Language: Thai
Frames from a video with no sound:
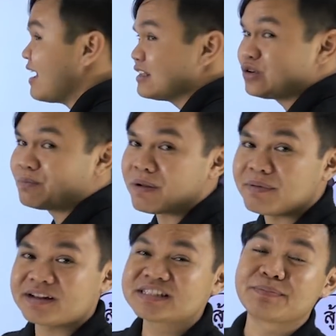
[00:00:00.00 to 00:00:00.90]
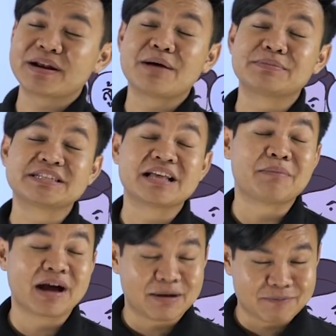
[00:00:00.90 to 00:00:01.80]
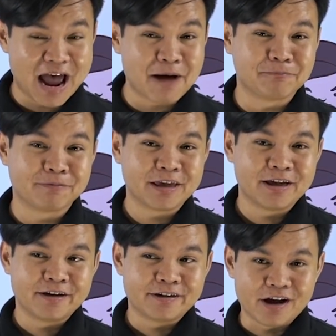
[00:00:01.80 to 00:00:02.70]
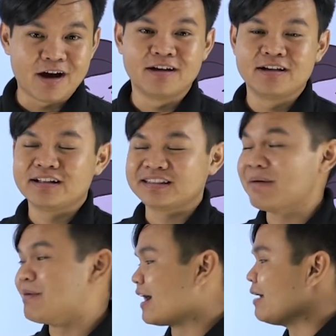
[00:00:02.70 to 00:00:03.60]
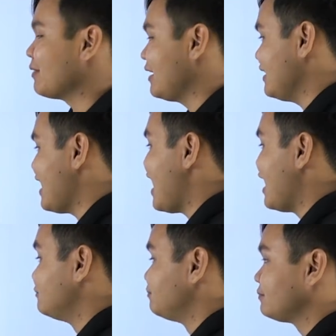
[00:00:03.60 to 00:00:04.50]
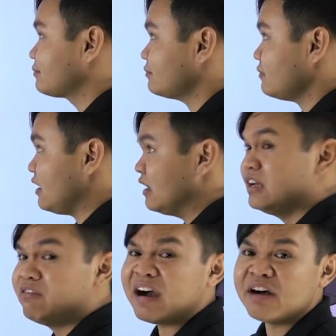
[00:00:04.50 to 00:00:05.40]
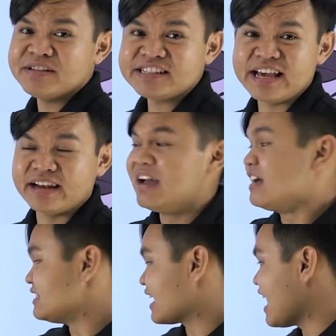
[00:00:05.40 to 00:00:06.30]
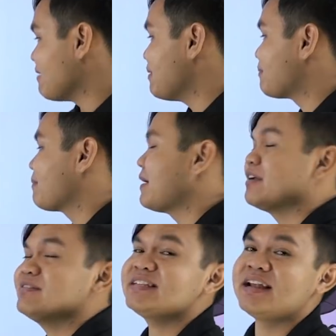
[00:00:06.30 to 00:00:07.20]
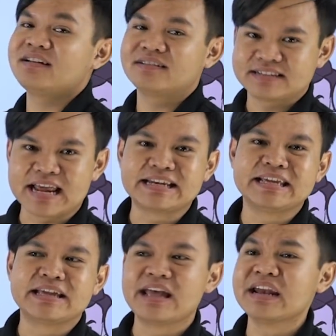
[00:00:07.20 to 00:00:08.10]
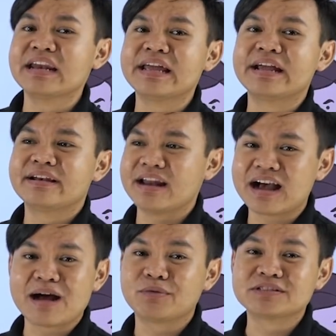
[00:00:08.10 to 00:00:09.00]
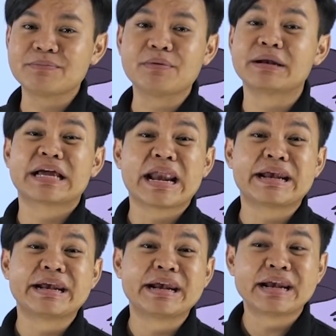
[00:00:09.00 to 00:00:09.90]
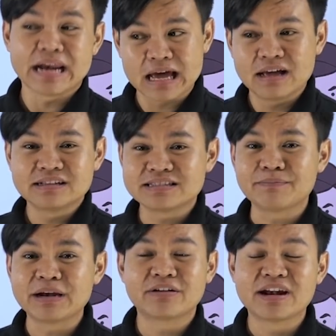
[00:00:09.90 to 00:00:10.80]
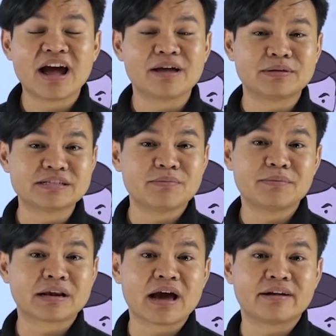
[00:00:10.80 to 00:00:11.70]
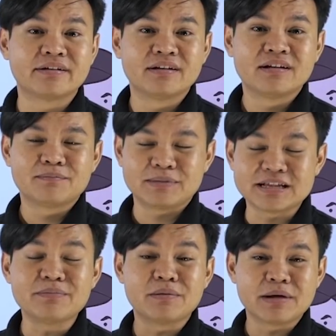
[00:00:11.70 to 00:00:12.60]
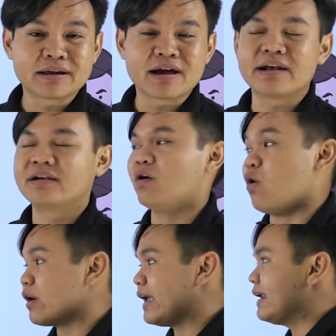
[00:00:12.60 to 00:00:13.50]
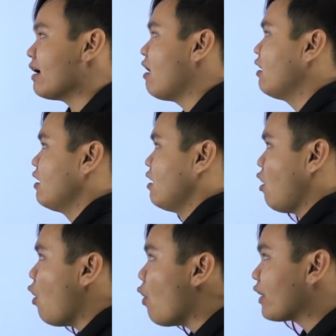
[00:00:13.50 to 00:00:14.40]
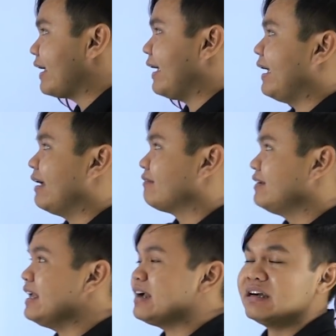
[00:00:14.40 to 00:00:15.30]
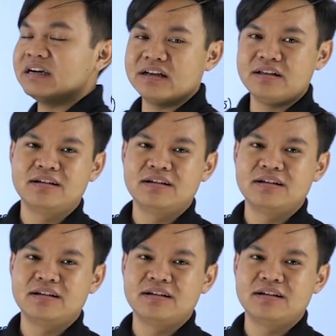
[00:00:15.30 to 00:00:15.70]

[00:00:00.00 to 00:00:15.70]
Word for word: นะส่วนประพันธสรรพนามมันจะตามหลังคำนามเนาะตามหลังคำกริยาหรือว่าคำวิเศษจะกลายเป็นประพันธพิเศษทันทีแค่นั้นเองนะคำก็ใช้เหมือนกันนะจำไปเลยก็ได้มันใช้เหมือนกันมันใช้เหมือนกันโอเคเนาะโอเคนี่คือ